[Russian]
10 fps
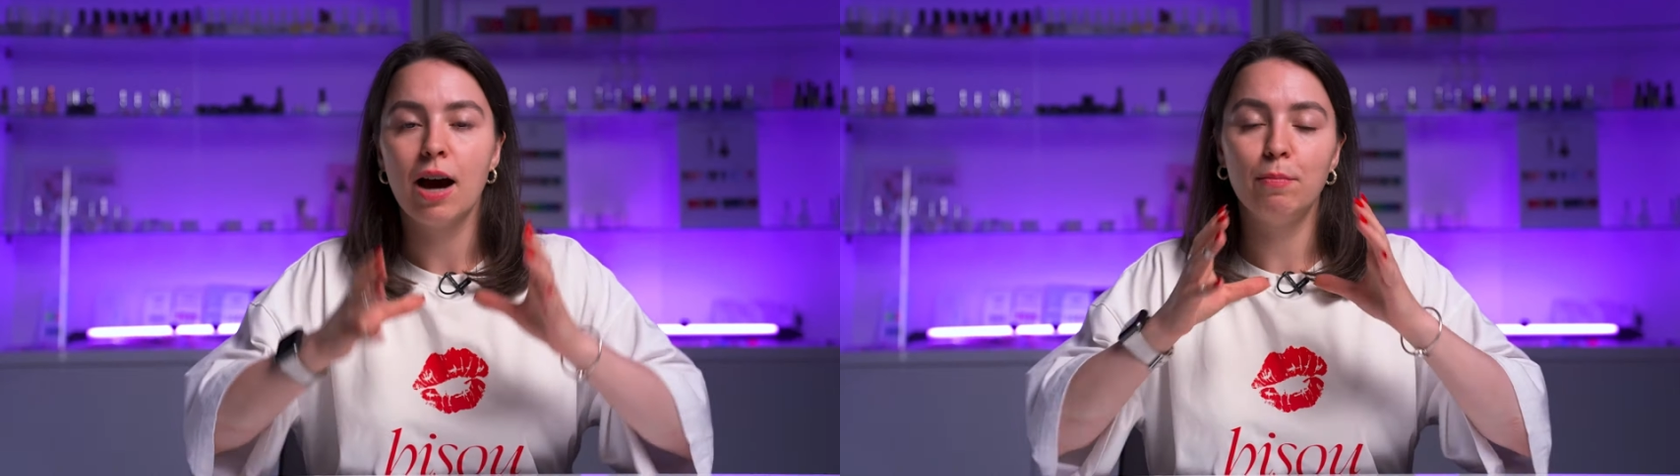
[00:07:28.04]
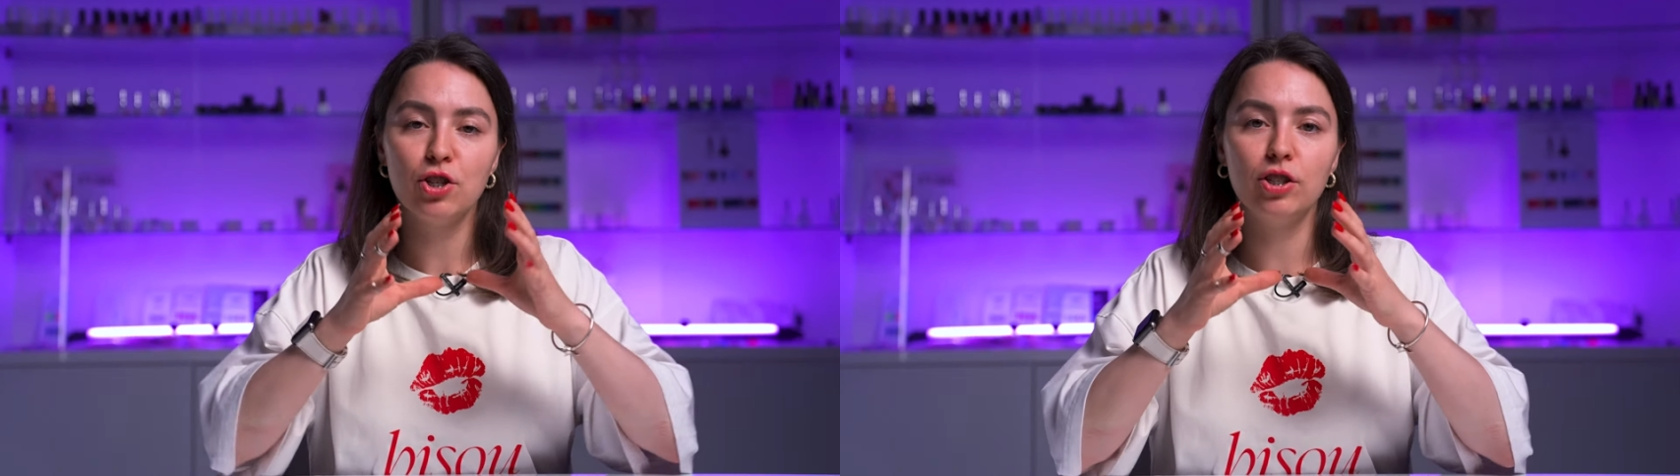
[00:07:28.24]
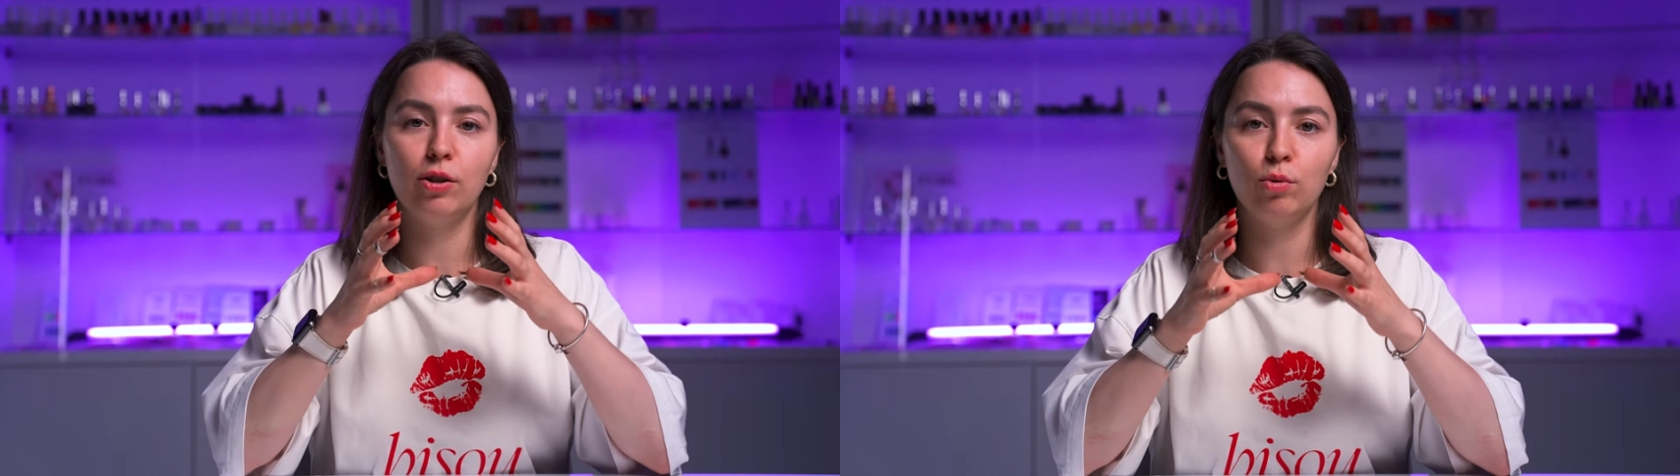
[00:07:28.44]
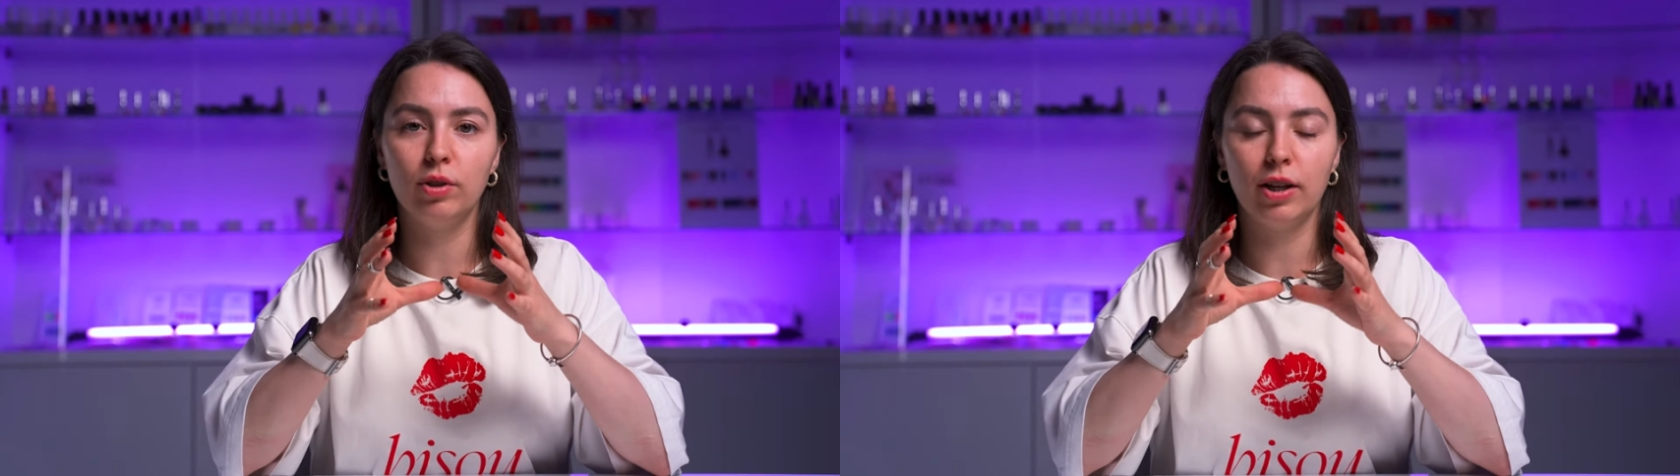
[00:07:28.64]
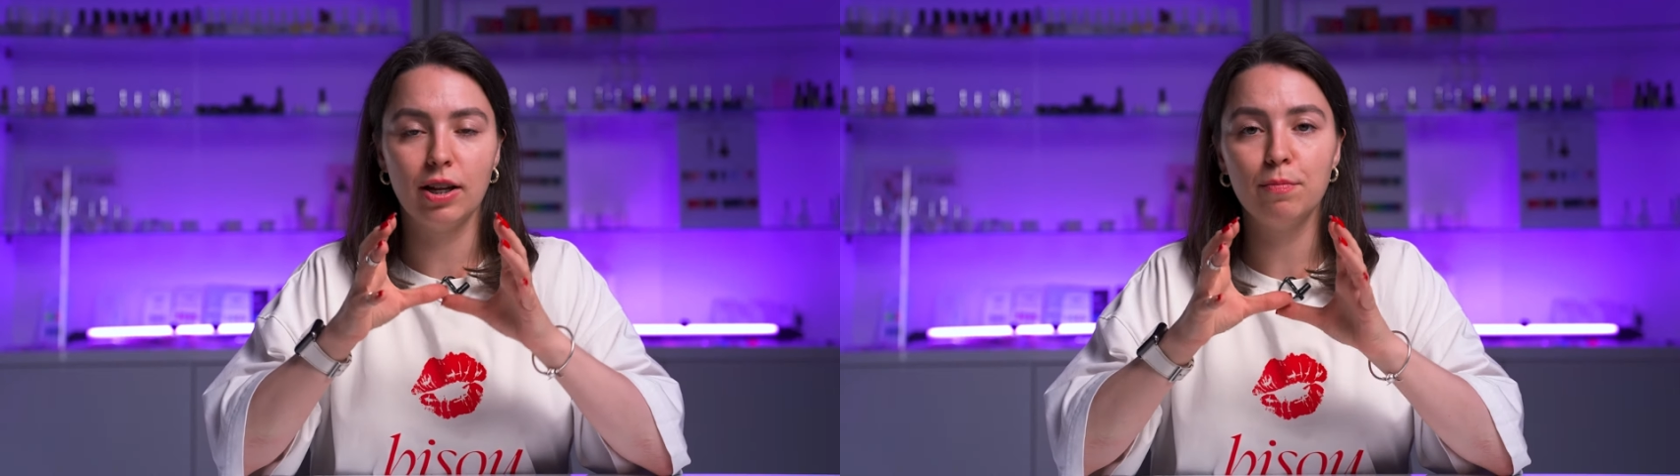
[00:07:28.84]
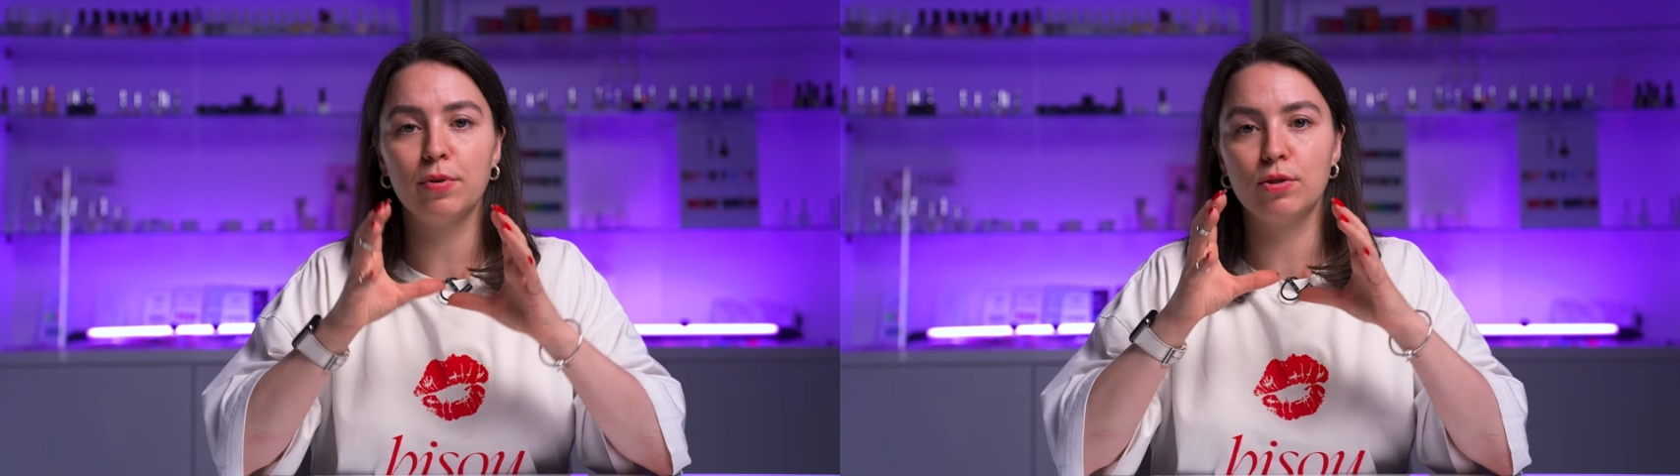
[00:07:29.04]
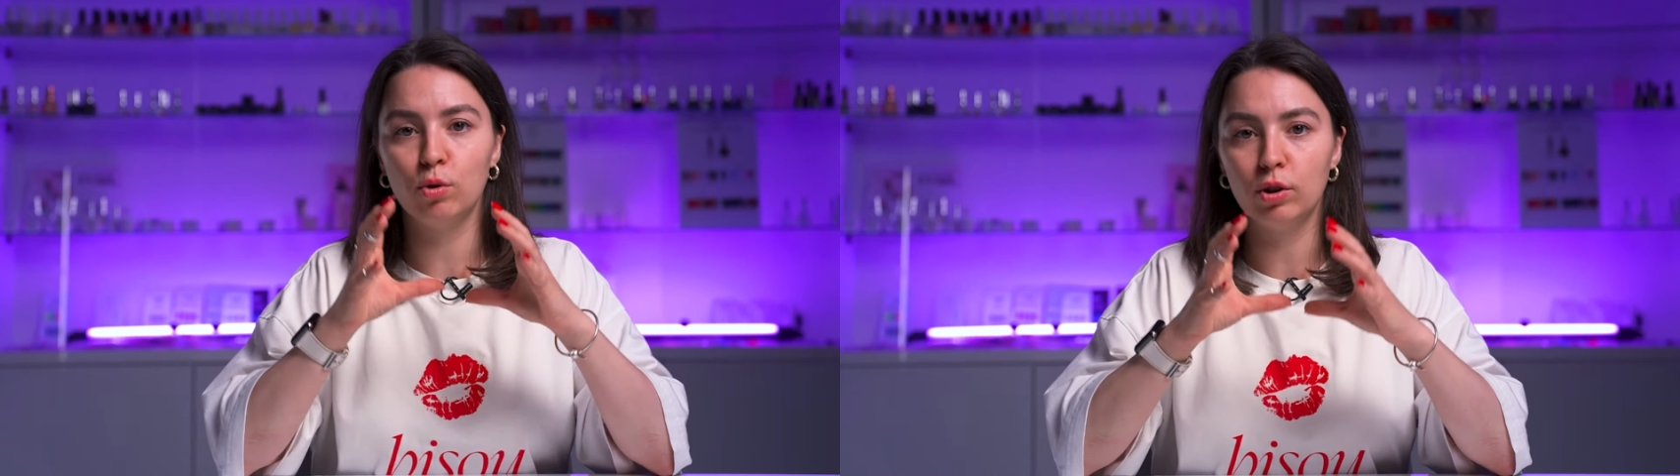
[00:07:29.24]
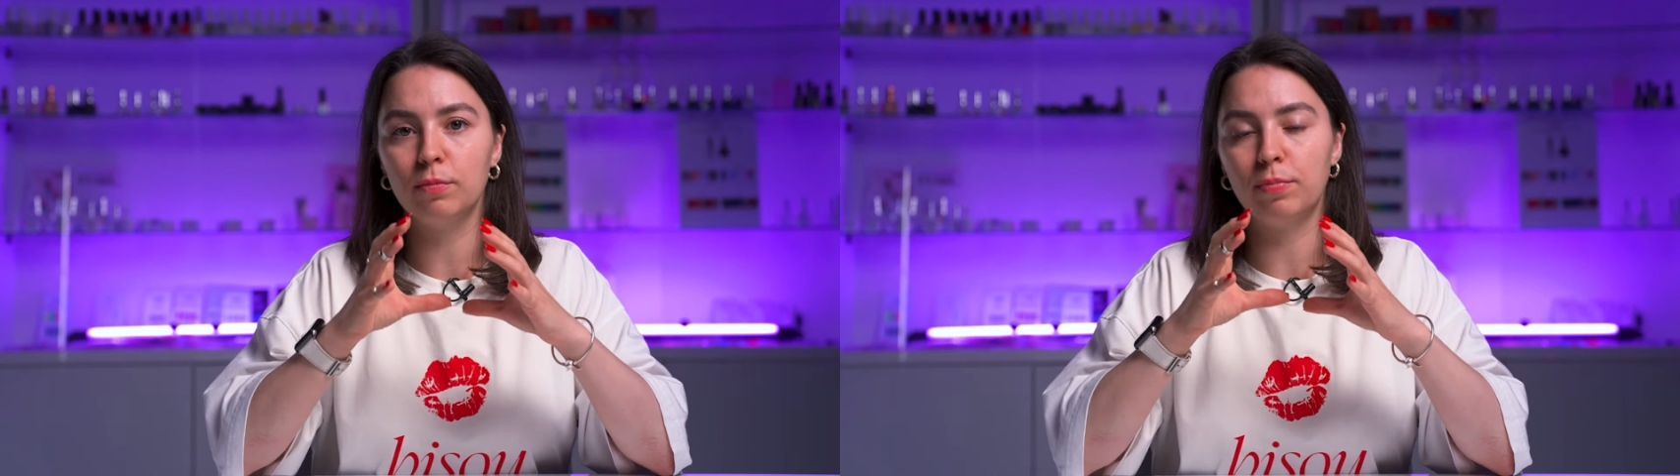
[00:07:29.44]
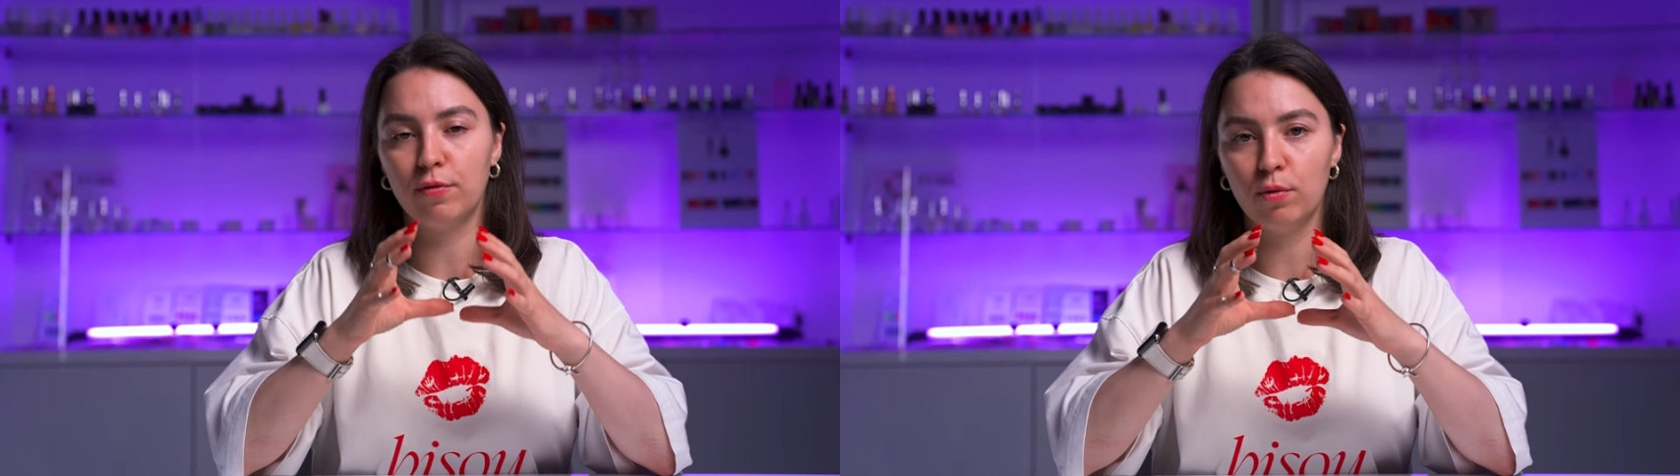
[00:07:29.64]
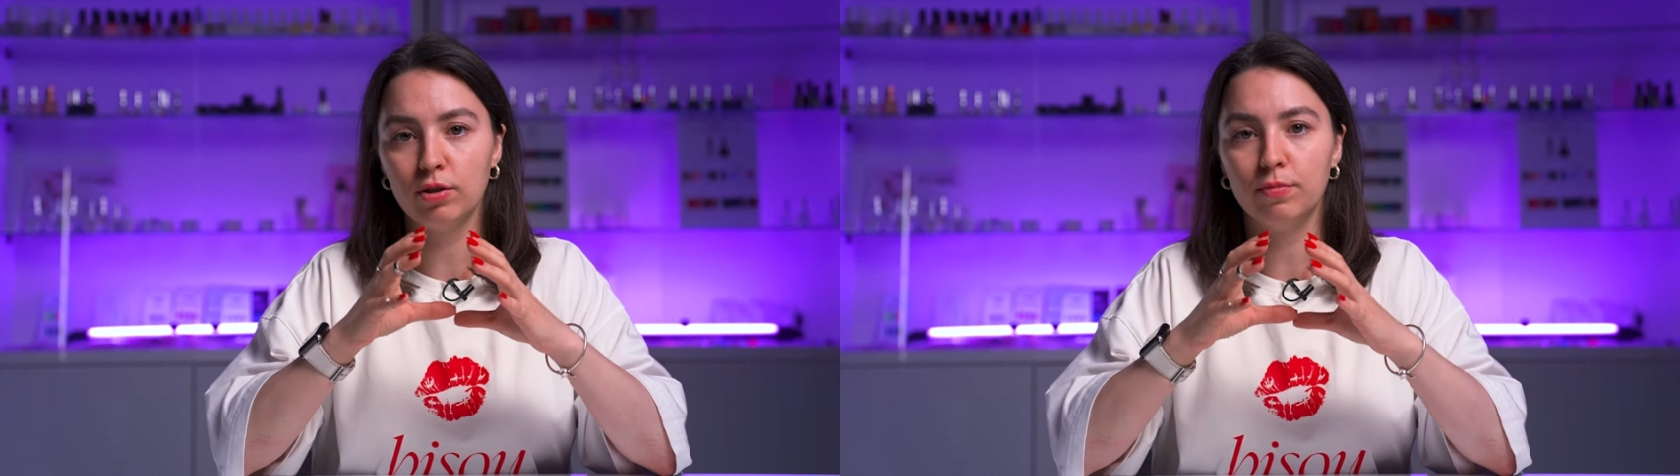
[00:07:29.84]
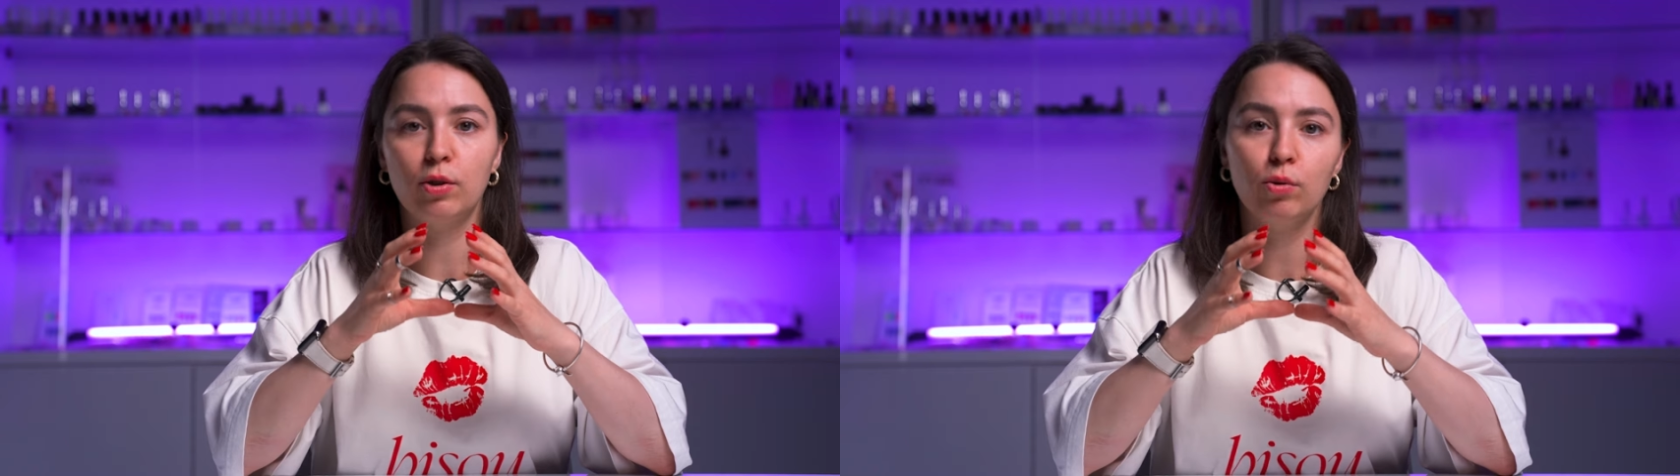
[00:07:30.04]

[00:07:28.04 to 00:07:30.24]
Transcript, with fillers: Обычная круглая лампа с круглым плафоном и